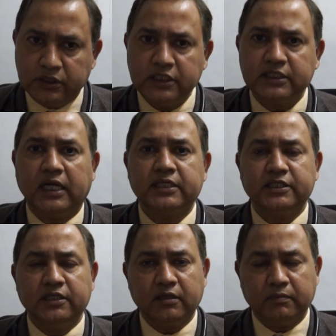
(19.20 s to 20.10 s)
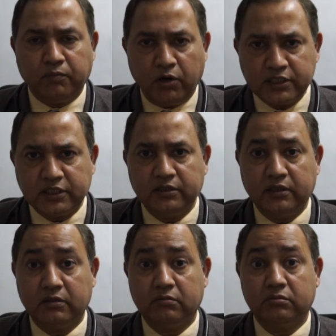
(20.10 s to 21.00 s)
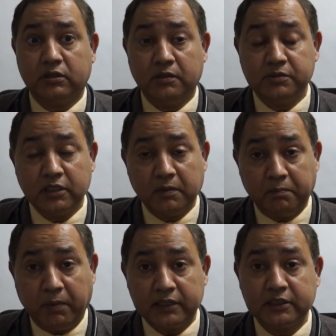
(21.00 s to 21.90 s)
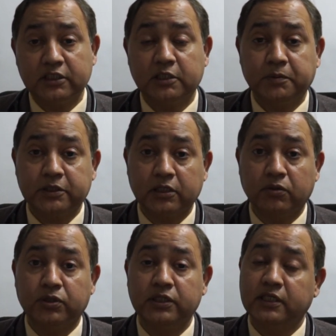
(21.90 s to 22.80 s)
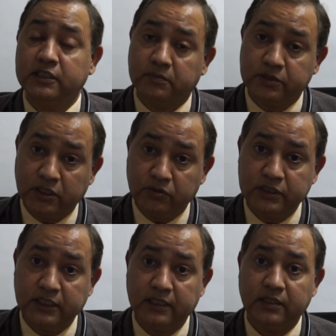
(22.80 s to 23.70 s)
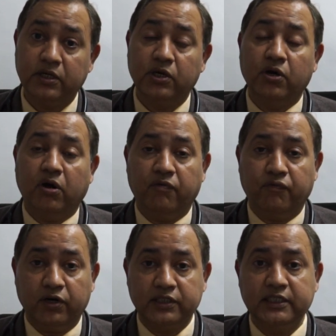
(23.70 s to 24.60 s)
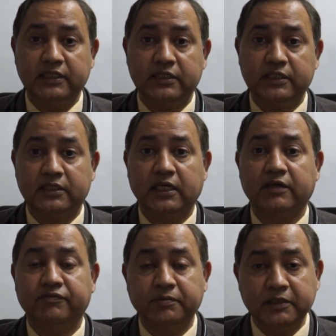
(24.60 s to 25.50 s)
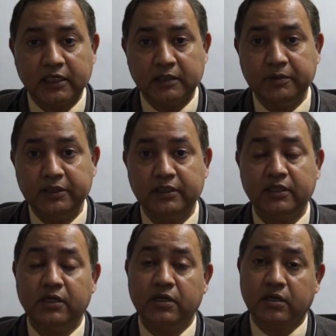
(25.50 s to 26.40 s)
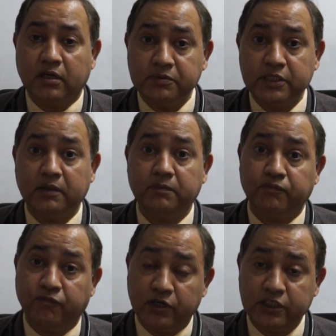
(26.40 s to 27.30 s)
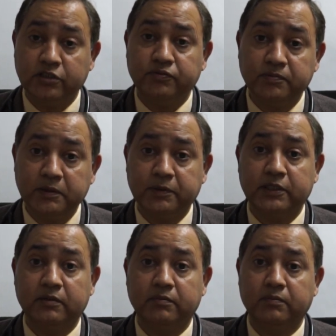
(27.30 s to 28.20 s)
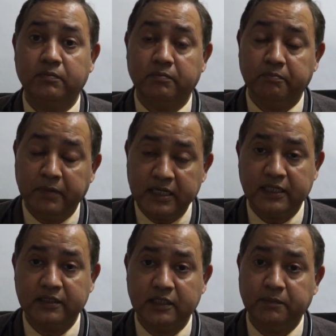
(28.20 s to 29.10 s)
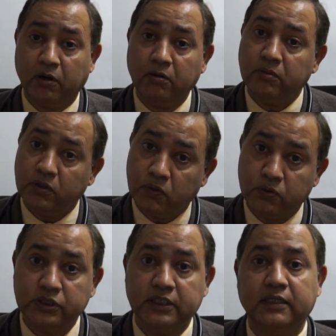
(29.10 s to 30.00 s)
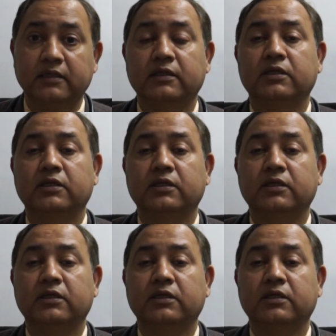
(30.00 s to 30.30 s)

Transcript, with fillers: तीस साल से यंग बॉयज़ के अंदर कम से कम पाँच से दस परसेंट लोग के अंदर ये समस्या होती है और फोर्टी ईयर से लेकर फिफ्टी ईयर के बीच कम से कम फोर्टी टू फिफ्टी परसेंट मैन के अंदर ये प्रॉब्लम होती है